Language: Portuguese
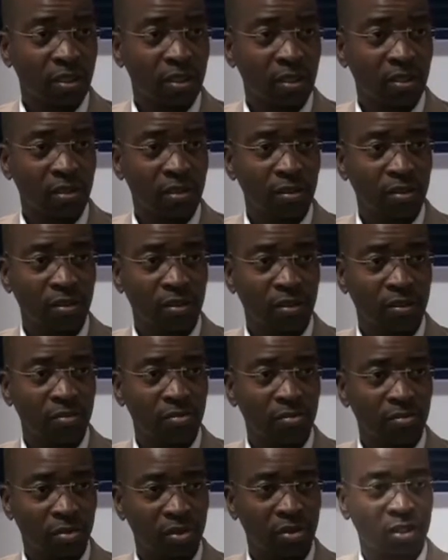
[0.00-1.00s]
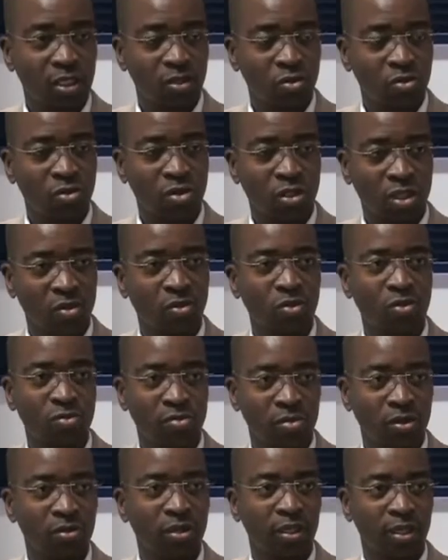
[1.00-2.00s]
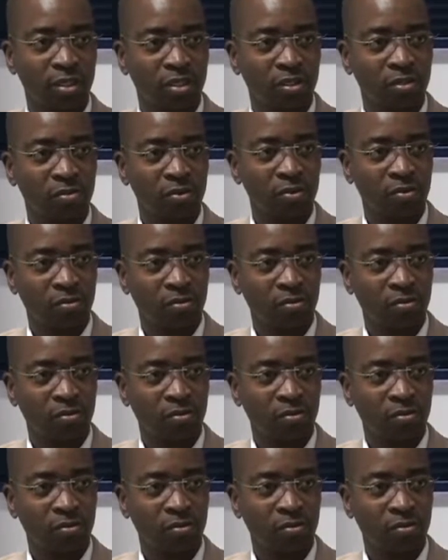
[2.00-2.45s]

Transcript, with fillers: e, portanto, estão num bom ritmo.